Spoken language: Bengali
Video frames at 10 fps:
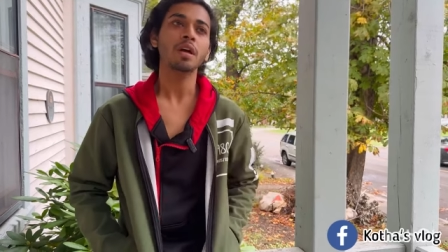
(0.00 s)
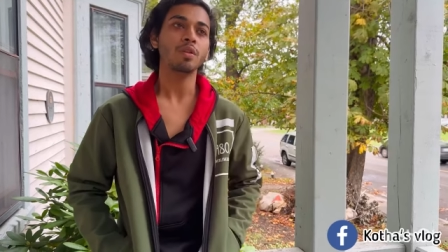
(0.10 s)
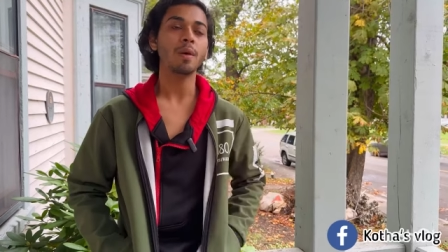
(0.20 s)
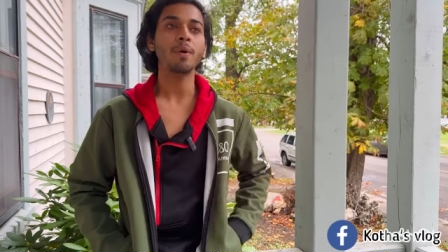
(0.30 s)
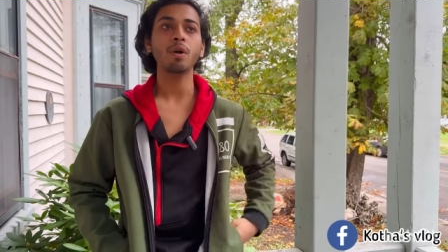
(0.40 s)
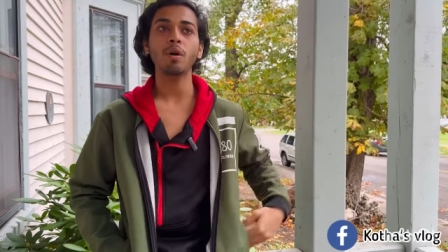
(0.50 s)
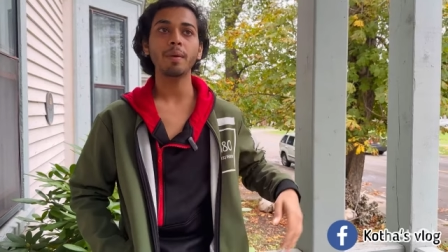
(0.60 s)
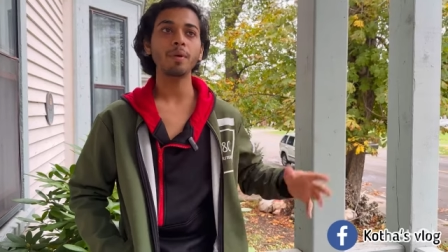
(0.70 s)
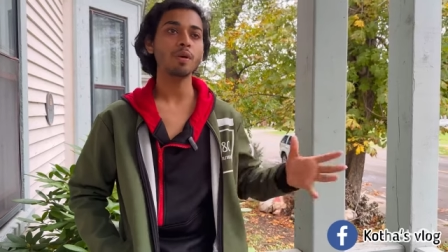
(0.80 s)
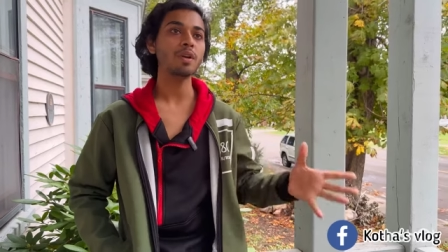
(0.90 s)
তো আমি
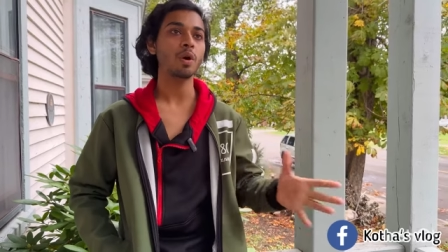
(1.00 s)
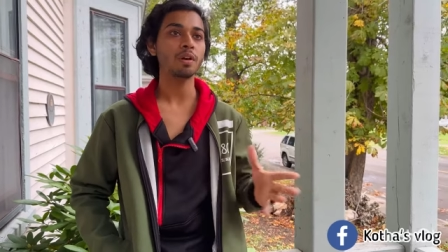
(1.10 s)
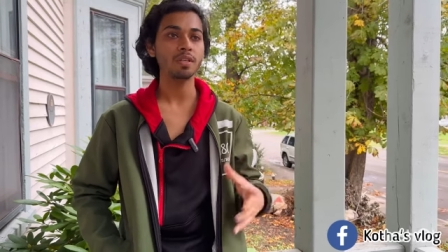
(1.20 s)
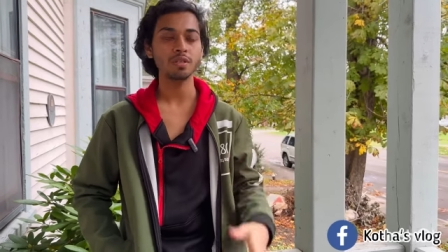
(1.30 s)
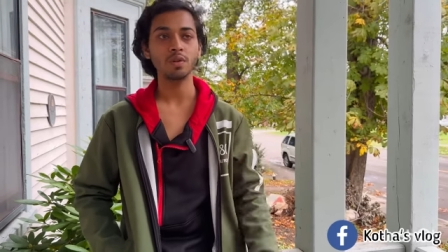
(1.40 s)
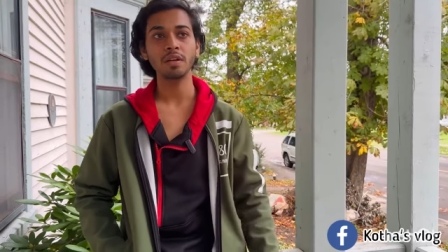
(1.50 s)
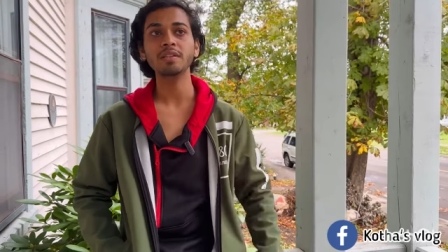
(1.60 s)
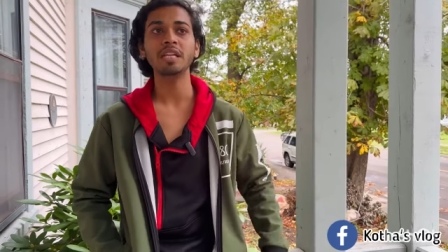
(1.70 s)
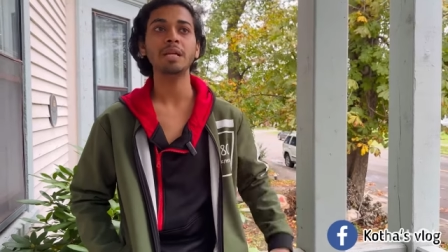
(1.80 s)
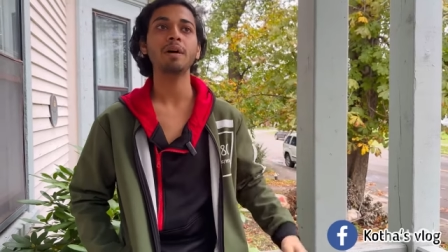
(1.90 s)
আমি অলরেডি অনার্স স্টুডেন্ট
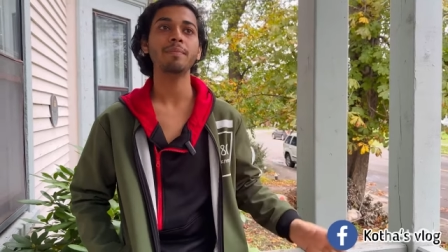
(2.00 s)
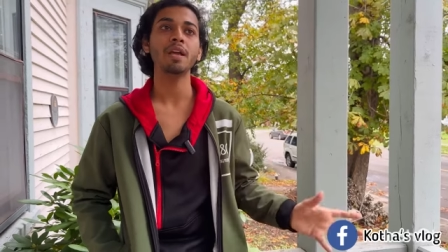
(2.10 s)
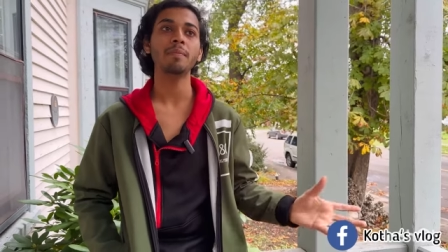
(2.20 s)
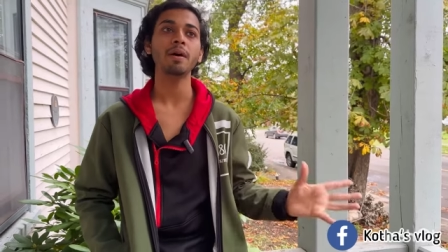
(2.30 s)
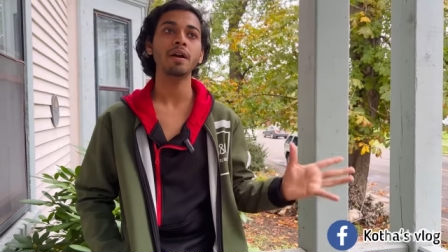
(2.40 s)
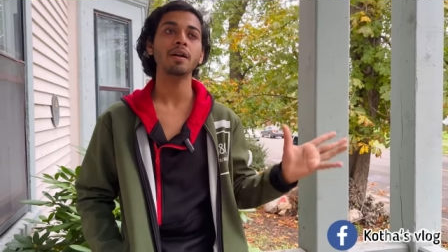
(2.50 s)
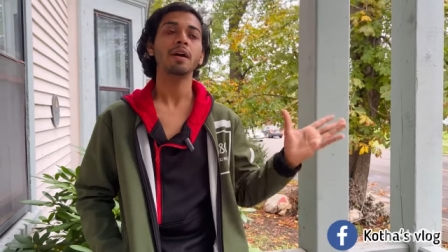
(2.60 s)
ছিলাম আমি আমার